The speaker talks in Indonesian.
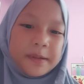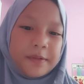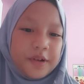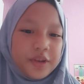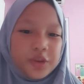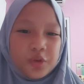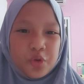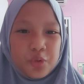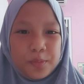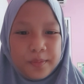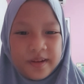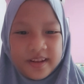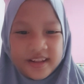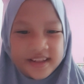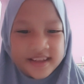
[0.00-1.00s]
about 2
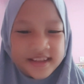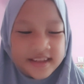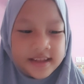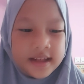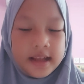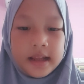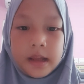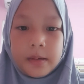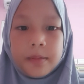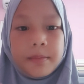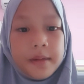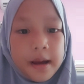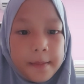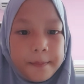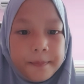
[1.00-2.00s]
minutes sih lama
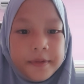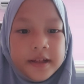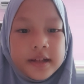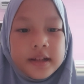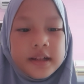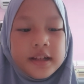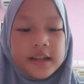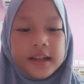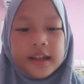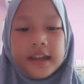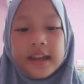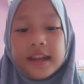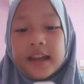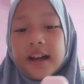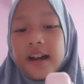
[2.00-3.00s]
maaf
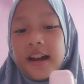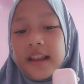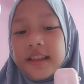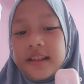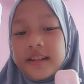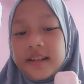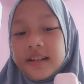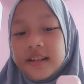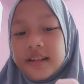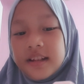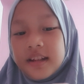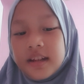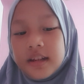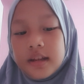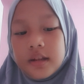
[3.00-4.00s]
kita cutter
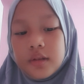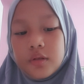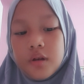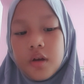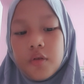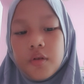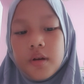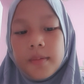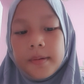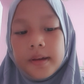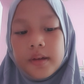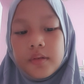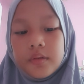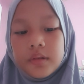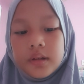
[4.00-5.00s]
ini tuh aku nggak pakai
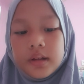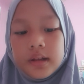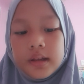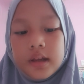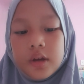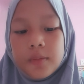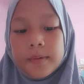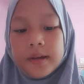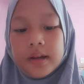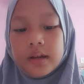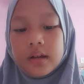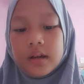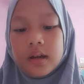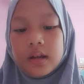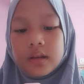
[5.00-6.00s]
gunting aja aku pakai
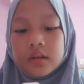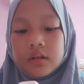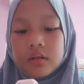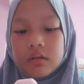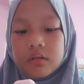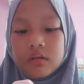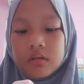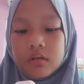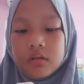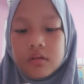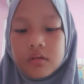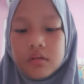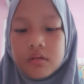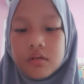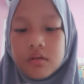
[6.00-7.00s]
cutter
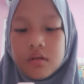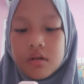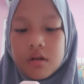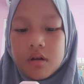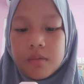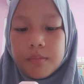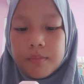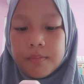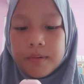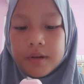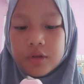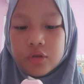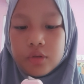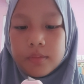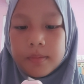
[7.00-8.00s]
ini hmm, pengen
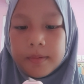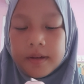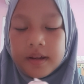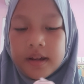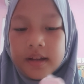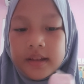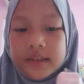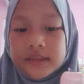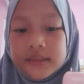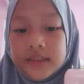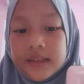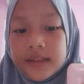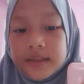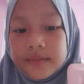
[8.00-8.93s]
coba pakai cutternya